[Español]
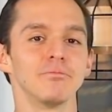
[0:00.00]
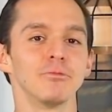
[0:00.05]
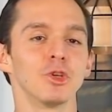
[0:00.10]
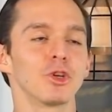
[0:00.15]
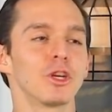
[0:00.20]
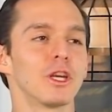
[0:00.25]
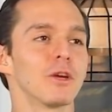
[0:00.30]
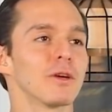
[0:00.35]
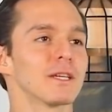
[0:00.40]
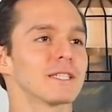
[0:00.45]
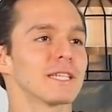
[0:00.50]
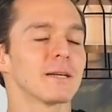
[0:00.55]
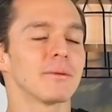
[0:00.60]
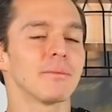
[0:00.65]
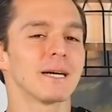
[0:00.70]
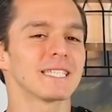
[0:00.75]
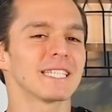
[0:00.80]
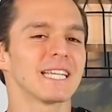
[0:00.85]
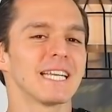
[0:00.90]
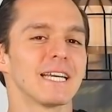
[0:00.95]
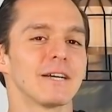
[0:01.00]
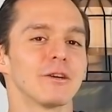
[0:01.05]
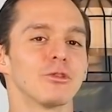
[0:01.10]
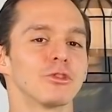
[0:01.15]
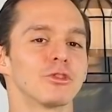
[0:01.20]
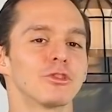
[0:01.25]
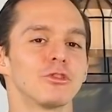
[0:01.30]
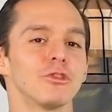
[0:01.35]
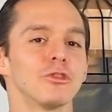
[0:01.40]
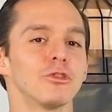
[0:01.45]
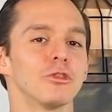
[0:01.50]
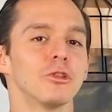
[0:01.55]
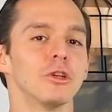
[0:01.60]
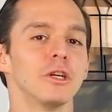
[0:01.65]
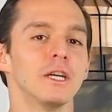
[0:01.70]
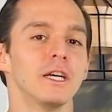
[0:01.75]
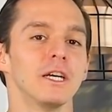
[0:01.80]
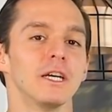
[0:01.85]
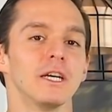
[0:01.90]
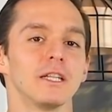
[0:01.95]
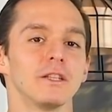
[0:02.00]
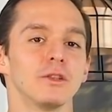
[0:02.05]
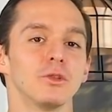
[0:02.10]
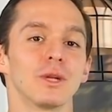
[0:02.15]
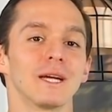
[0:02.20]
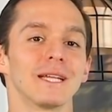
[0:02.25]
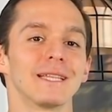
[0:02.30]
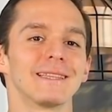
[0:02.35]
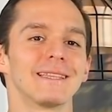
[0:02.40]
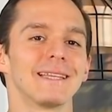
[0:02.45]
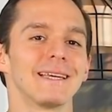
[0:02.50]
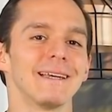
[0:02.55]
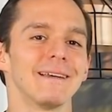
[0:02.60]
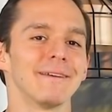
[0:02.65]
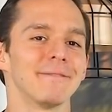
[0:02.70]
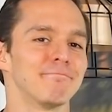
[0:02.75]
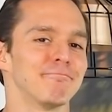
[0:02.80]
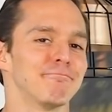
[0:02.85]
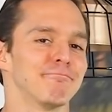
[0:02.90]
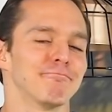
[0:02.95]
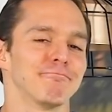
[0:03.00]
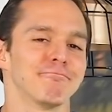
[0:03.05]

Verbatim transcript: no quiero hacer más el negocio durante